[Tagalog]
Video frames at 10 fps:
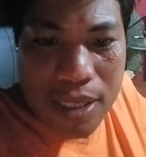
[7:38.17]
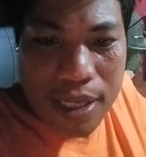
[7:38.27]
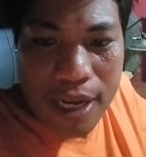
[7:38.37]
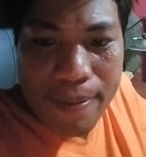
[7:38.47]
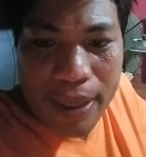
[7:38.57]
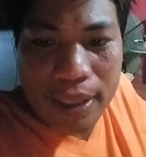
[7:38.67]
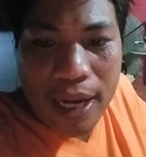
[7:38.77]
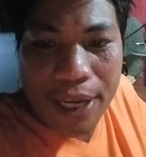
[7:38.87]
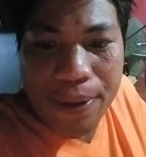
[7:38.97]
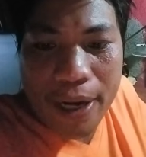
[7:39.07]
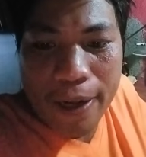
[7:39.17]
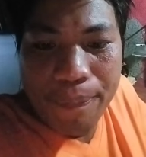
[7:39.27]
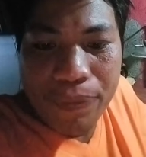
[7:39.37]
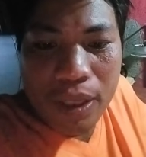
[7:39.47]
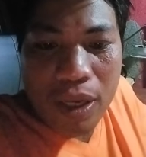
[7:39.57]
salamat kayo ha
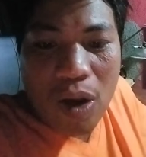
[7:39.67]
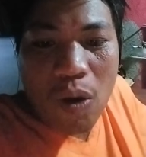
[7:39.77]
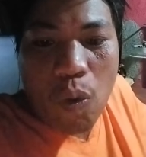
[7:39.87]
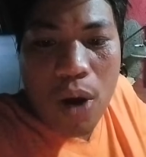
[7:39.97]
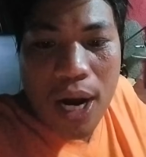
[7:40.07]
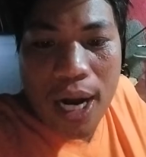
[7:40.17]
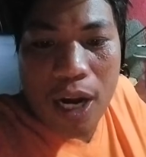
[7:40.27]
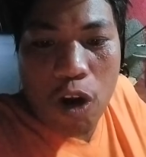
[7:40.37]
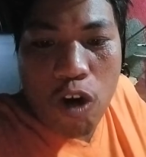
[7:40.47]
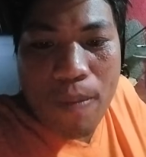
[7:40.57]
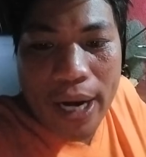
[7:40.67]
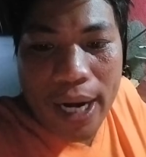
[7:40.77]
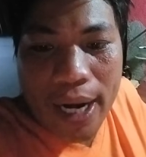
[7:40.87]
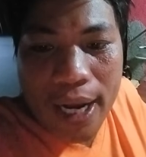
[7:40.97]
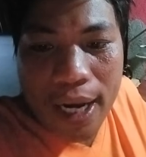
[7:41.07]
wa ko
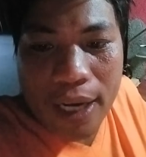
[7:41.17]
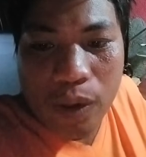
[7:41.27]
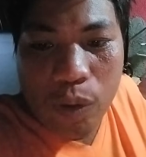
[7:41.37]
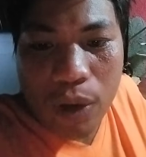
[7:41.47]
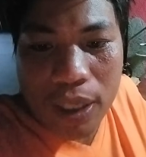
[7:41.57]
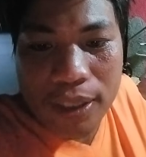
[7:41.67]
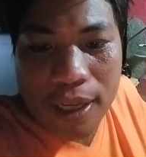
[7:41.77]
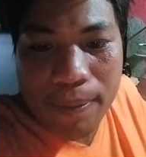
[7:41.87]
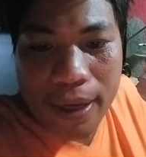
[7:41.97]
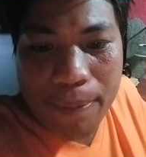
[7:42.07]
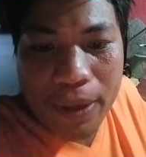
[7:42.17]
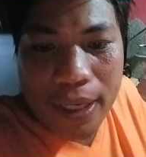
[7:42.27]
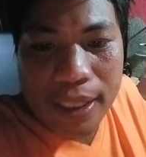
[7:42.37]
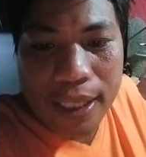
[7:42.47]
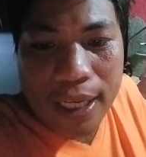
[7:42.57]
manginahanglan og kwarta mga
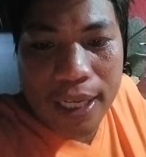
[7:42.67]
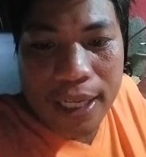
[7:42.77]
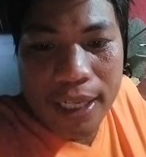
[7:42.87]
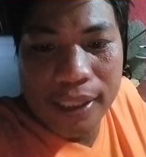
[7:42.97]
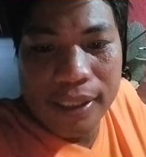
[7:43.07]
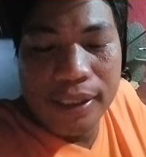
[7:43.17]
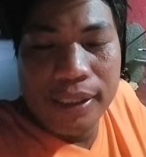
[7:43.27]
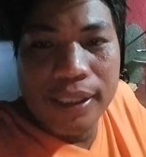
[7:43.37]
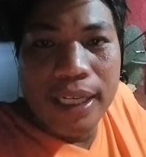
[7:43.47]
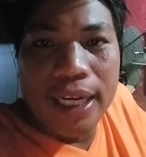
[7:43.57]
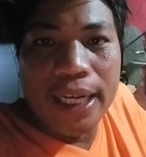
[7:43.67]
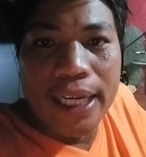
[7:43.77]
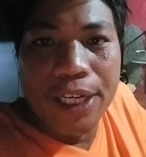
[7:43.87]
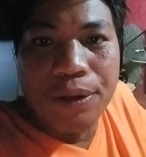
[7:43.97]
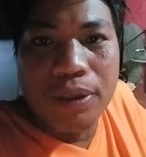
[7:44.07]
pinangga ha
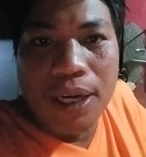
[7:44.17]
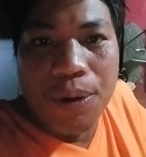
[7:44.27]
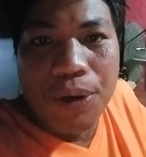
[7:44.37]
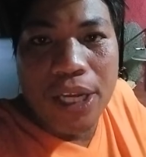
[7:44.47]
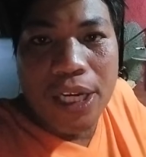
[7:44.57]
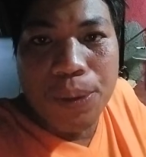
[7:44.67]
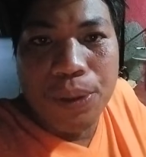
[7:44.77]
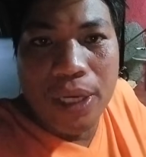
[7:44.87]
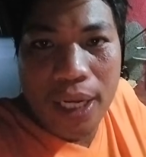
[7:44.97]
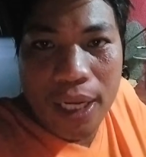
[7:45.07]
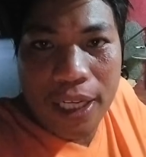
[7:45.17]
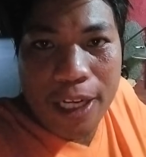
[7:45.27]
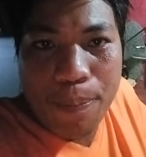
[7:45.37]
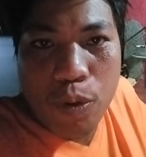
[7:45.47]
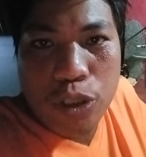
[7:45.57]
kanang inyong daog inyo na na
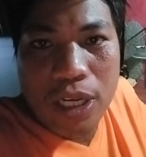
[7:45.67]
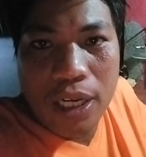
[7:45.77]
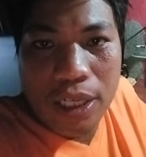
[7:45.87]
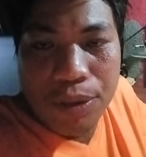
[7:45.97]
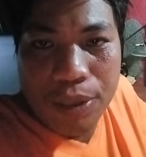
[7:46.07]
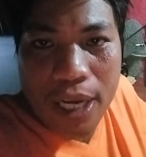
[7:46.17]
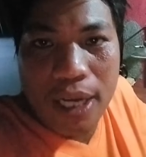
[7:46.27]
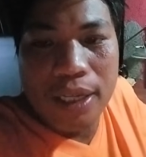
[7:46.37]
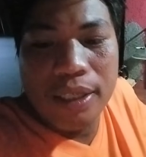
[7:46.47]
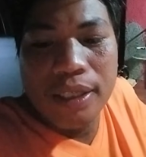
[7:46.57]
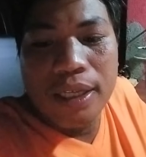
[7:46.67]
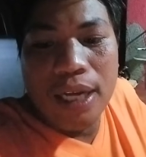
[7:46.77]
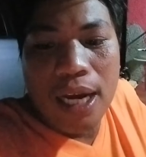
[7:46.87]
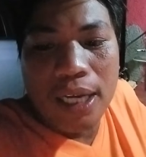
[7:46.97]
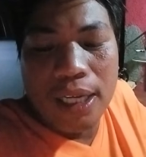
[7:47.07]
ipusa ninyo na
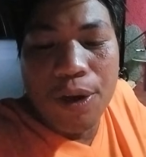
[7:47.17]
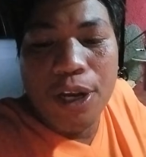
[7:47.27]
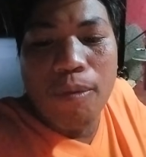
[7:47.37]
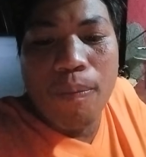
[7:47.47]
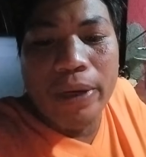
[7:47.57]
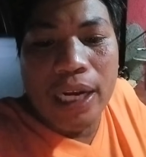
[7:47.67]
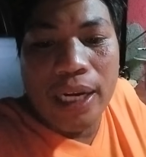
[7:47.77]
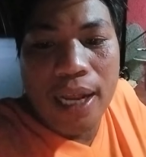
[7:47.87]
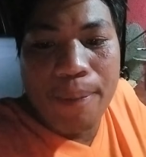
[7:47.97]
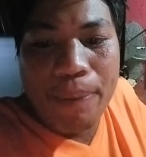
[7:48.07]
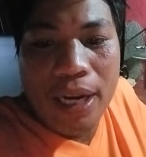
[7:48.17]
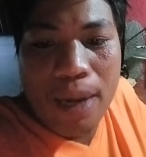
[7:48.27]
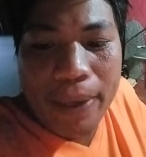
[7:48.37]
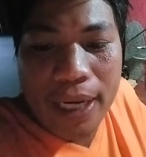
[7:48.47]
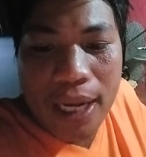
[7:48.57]
ayaw gid mo padala padala
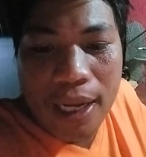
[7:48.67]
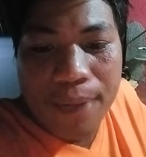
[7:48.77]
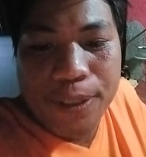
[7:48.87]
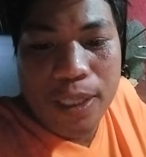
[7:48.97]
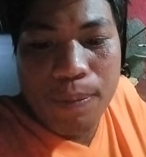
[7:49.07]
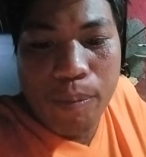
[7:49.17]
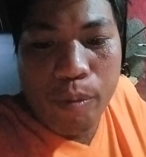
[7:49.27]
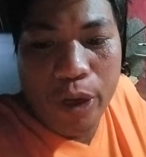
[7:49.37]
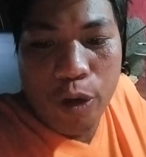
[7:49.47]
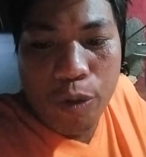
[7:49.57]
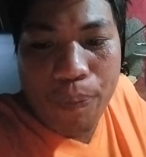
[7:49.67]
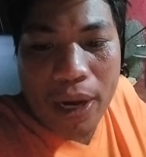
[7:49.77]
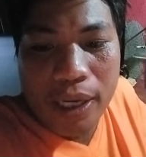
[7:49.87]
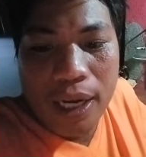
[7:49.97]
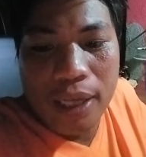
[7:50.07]
padala bisan pag mingon
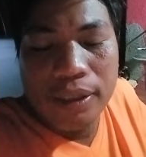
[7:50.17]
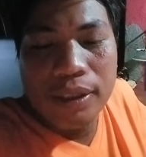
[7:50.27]
pa nga